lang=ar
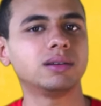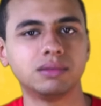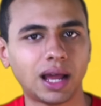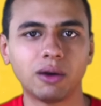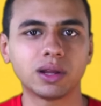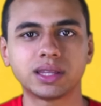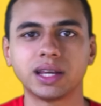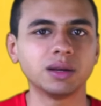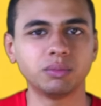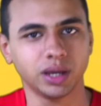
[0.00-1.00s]
الحيوانات
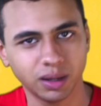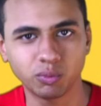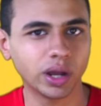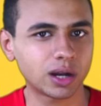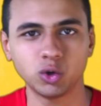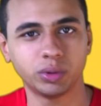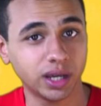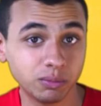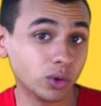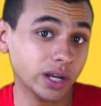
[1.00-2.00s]
التانيين بيحبوا ياكلوا
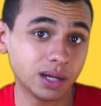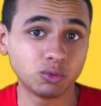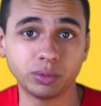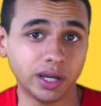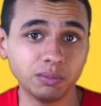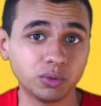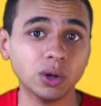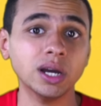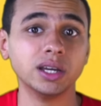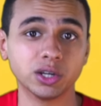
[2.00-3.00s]
بيحبوا يناموا بيحبوا
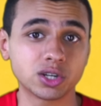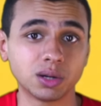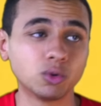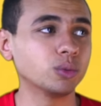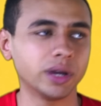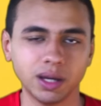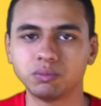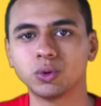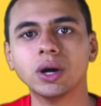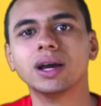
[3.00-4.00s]
يشربوا
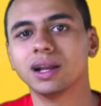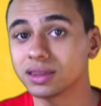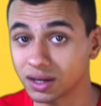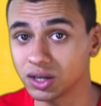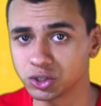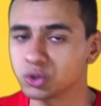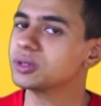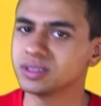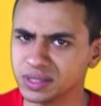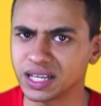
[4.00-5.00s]
بيحبوا
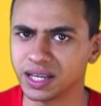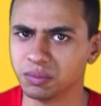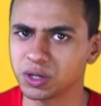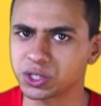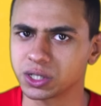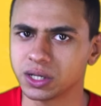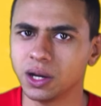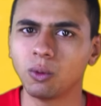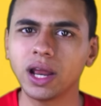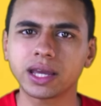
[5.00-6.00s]
التكاثر زي البشر
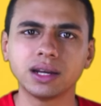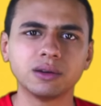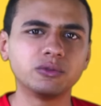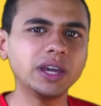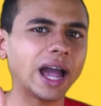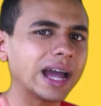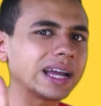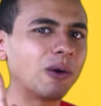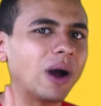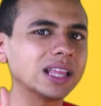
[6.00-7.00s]
ولكن في
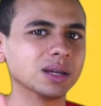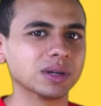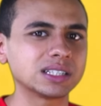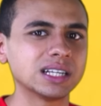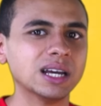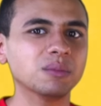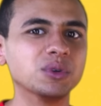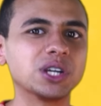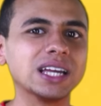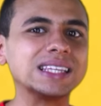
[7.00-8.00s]
حاجة واحدة بس
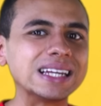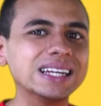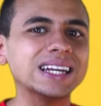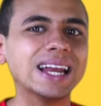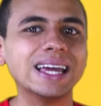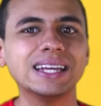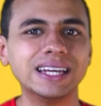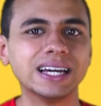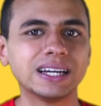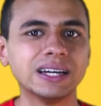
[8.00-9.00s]
مش قادرين نلاقي
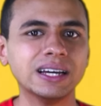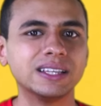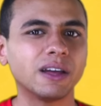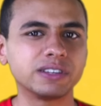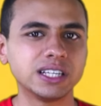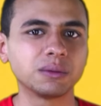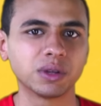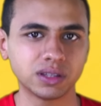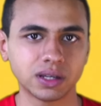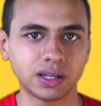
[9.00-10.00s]
ليها تفسير
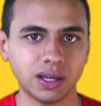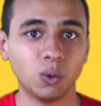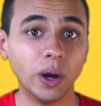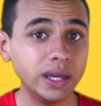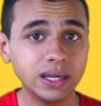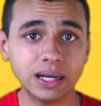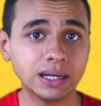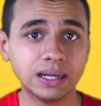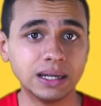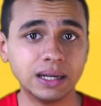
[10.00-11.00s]
منطقي وهي
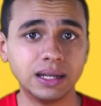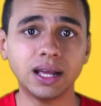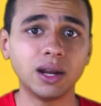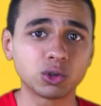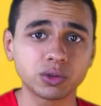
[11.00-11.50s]
إن احنا لو